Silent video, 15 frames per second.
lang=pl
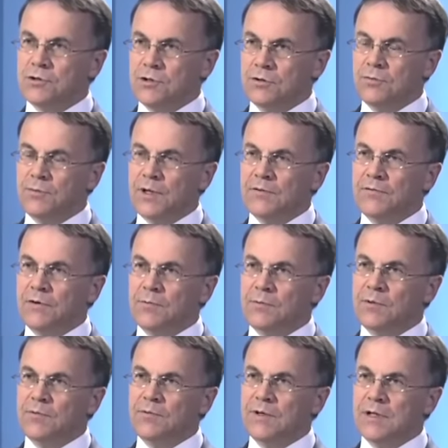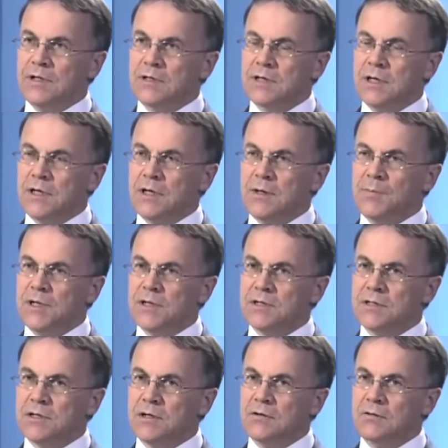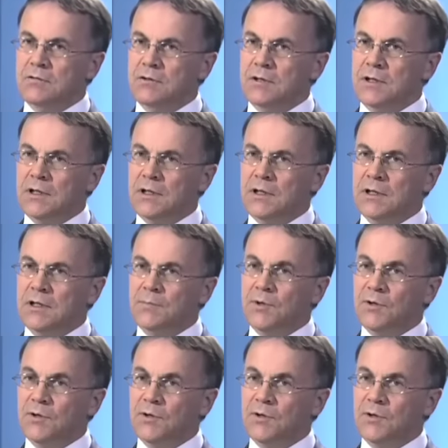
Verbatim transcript: rządu Platformy Obywatelskiej i PSL-u i